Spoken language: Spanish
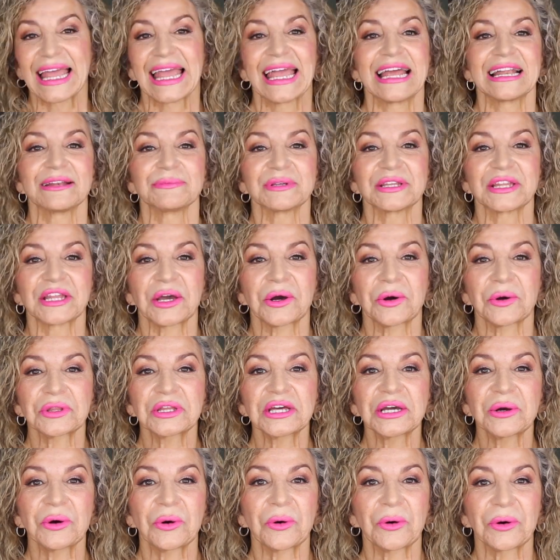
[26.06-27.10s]
El video
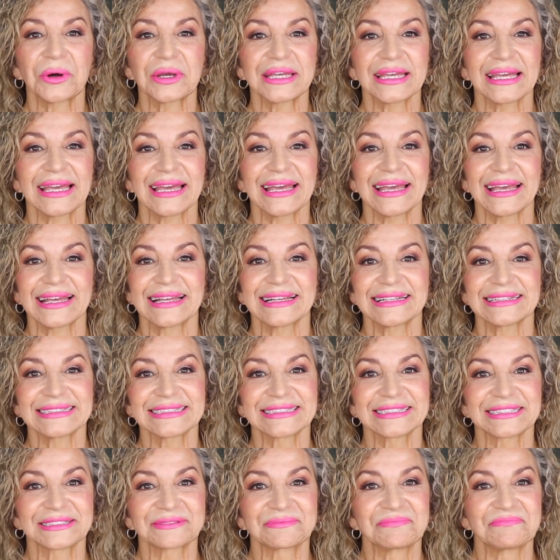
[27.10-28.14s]
de hoy
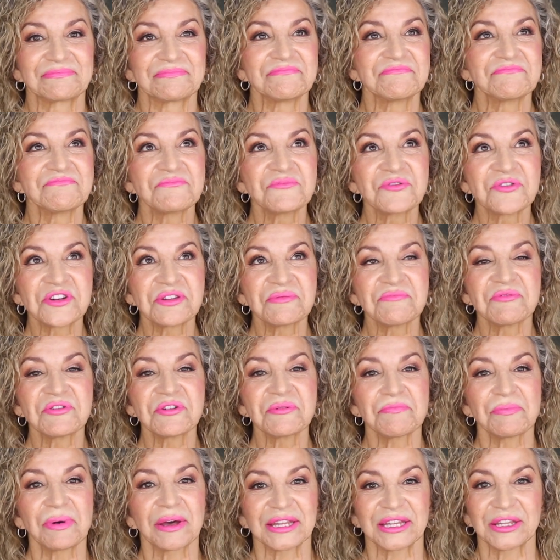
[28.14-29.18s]
es muy
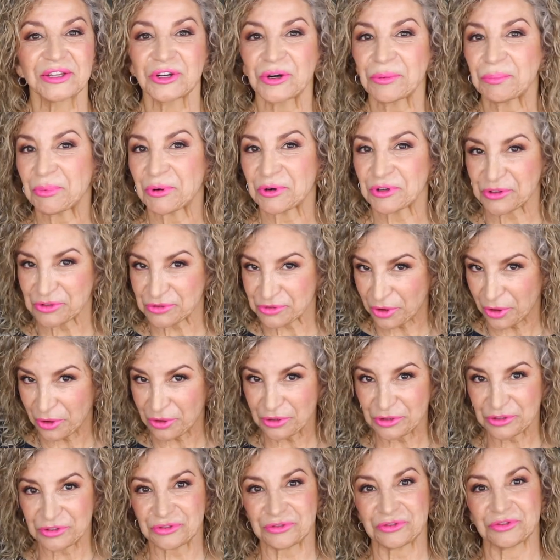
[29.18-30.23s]
muy pedido por
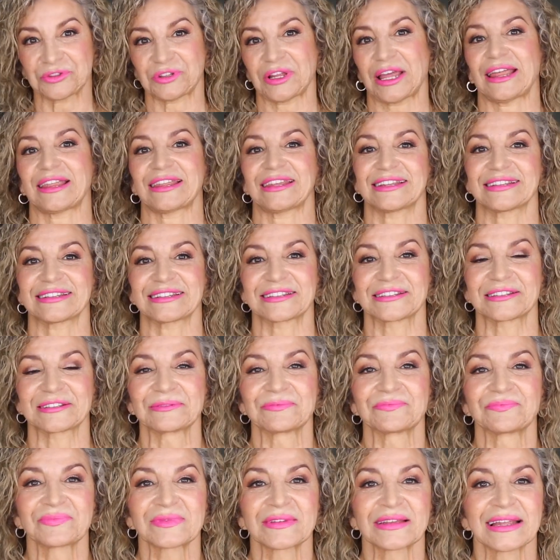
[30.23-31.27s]
todos ustedes.
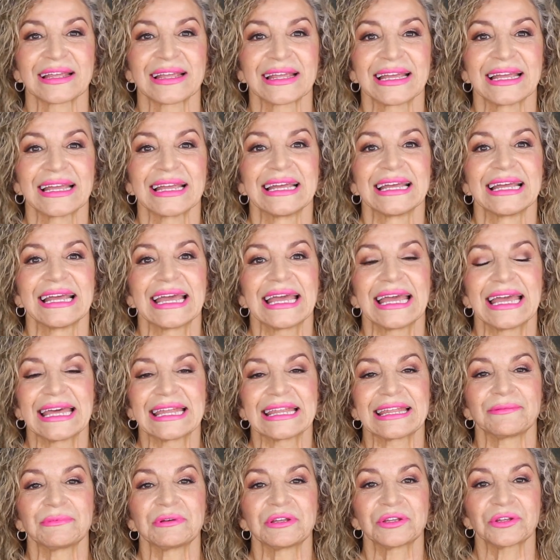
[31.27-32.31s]
He
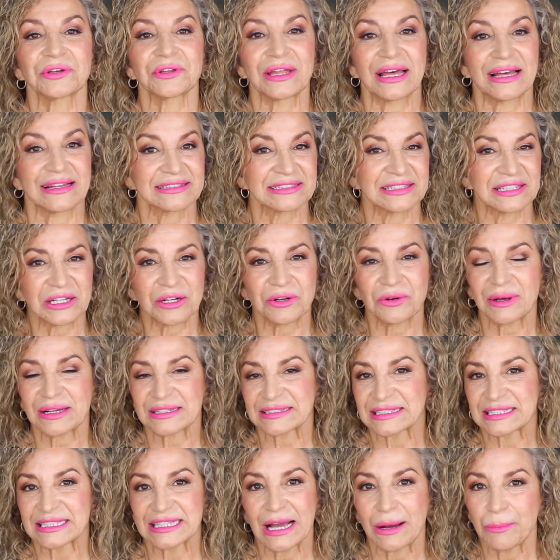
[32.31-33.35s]
debido de hacerlo
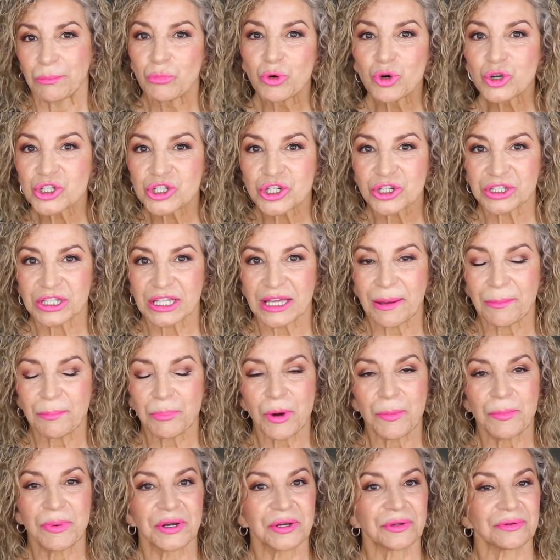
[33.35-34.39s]
hace ya mucho
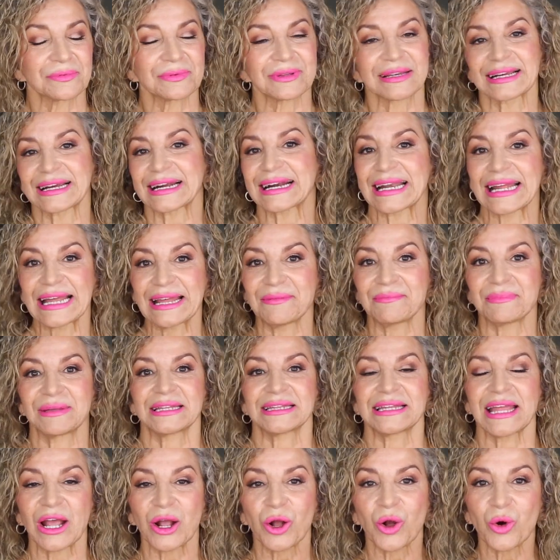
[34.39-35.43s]
tiempo, pero créanme,
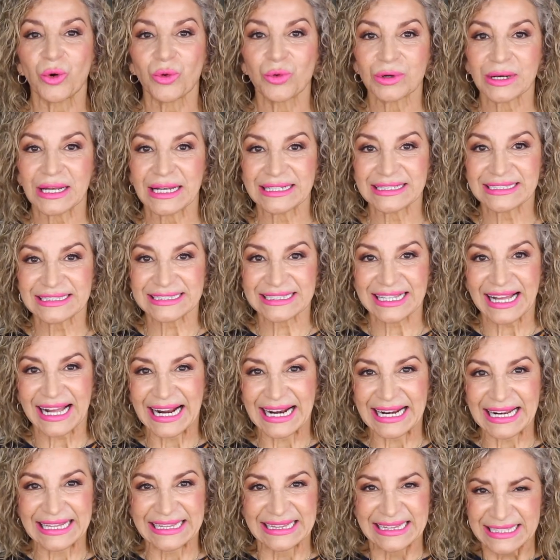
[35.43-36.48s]
tengo una lista
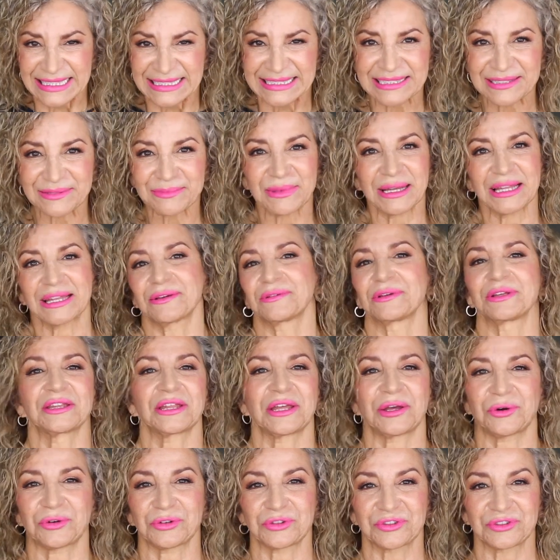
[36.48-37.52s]
grandísima de
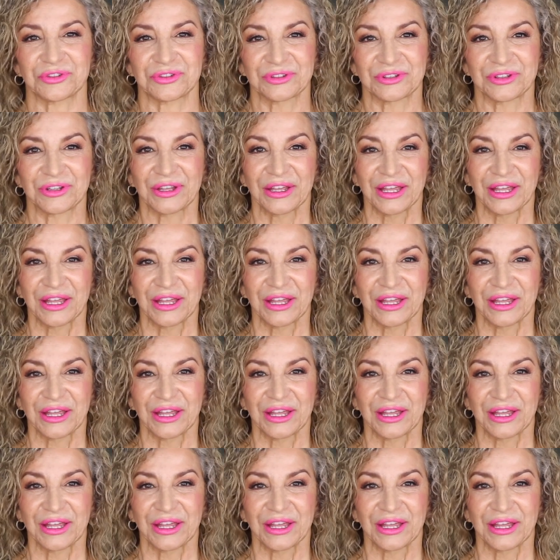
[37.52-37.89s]
videos.